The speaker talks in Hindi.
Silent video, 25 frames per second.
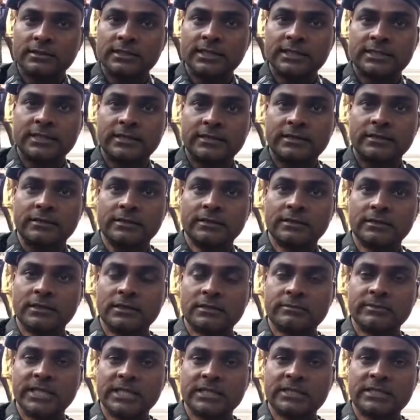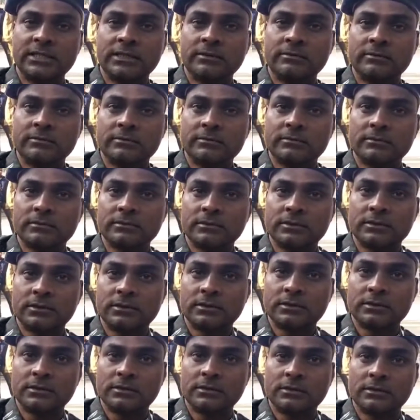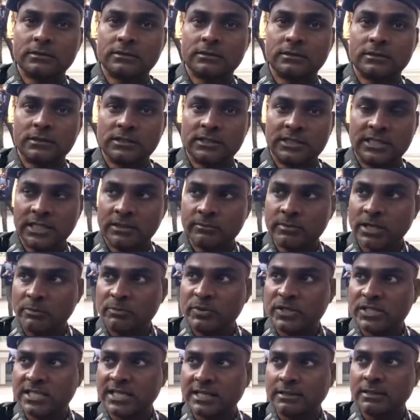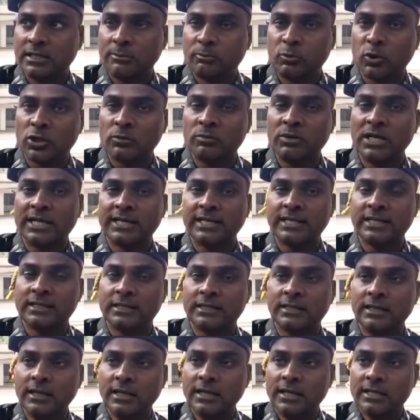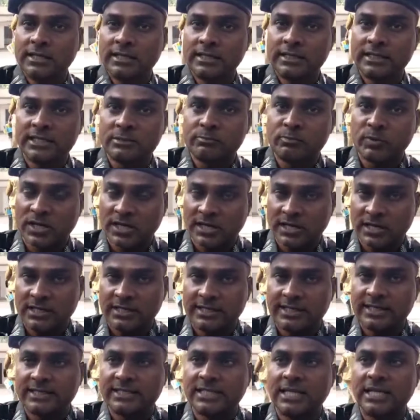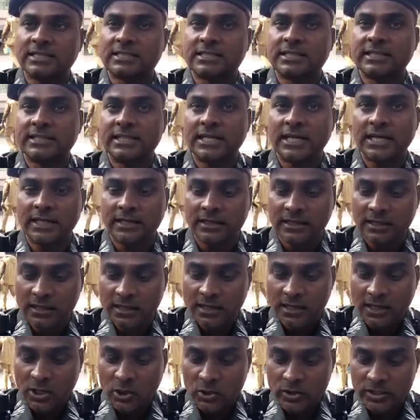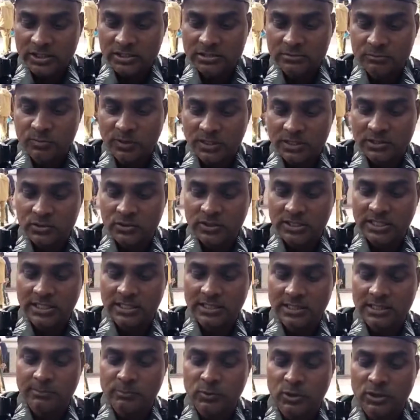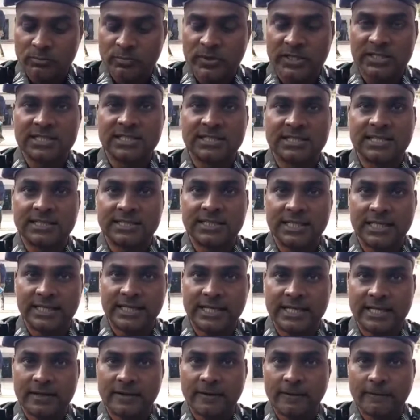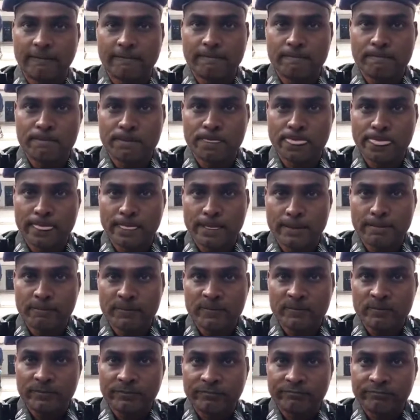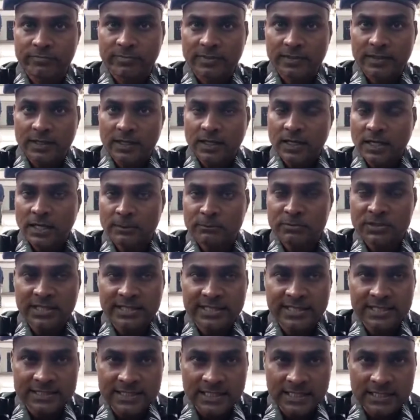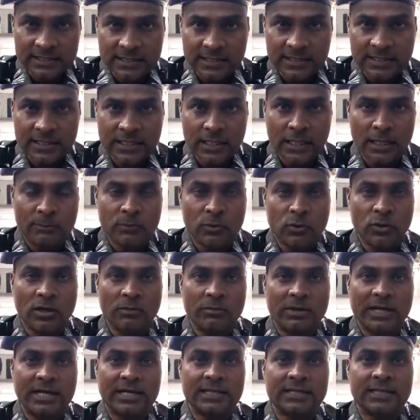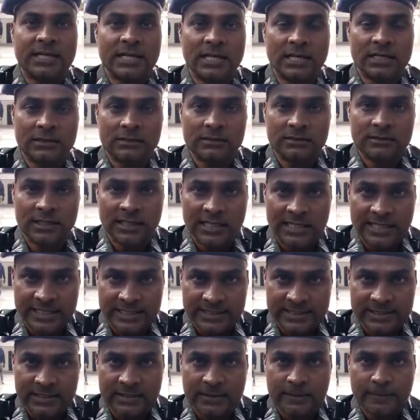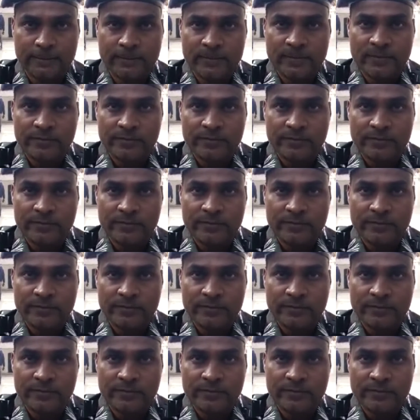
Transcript: जी सर इसमें एसडीएम डीएम ऑफिस से रिपोर्ट भी लगी है कि इस प्रकरण की जांच की जाए और इस पर जो है रिपोर्ट प्रेषित की जाए आज आप कहाँ पर बैठे हो क्या चाहते हैं हम सर ये चाहते हैं कि हमको हमारा अधिकार दिलाया जाए